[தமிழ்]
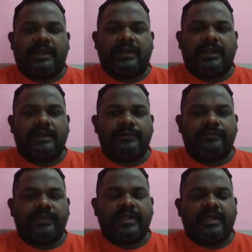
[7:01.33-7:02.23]
பலனால்
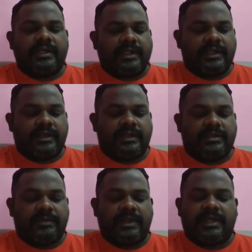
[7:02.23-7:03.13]
இன்று
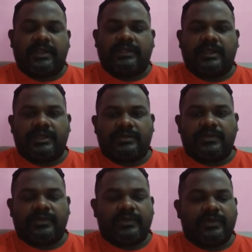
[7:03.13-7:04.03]
சிவில்
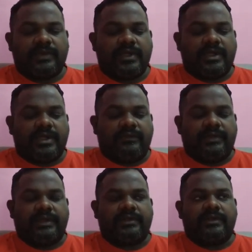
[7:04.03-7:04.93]
கார்த்திகேசு
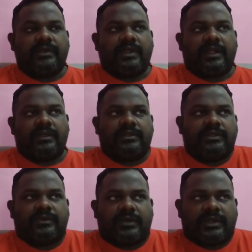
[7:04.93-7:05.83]
அதாவது
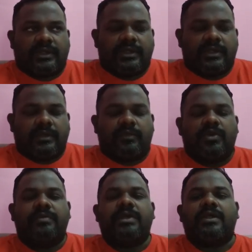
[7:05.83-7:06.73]
இது ஒரு
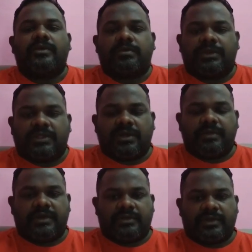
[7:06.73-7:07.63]
முழுமையான ஒரு
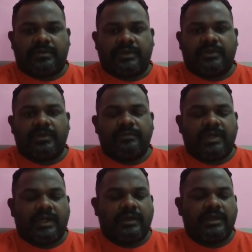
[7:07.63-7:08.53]
புத்தகம் என்று சொல்ல மாட்டோம்
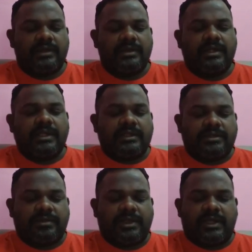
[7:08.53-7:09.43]
ஆனால்
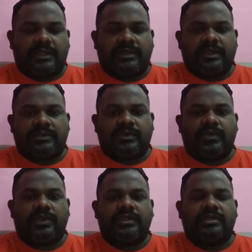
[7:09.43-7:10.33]
சிவில் கார்த்திகேஸ்
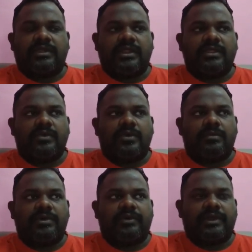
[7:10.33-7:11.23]
குறித்து தெரிந்து
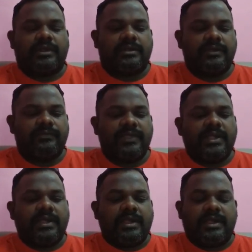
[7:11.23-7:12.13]
கொள்பவர்களுக்கு
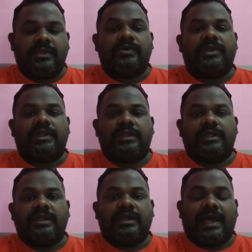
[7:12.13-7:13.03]
இது ஒரு
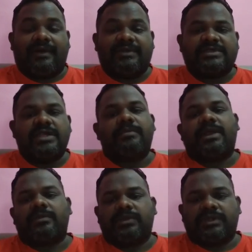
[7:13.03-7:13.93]

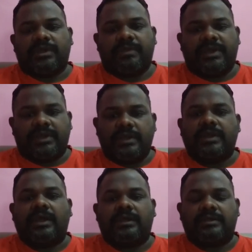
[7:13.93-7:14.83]
அவசியமான புத்தகம் என்று
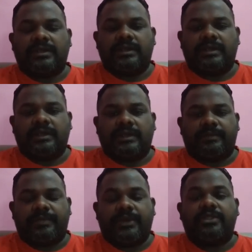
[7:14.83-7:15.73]
நாங்கள்
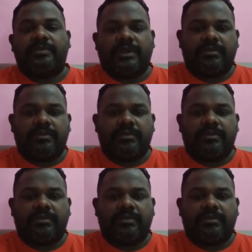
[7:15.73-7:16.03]
பெரிதும்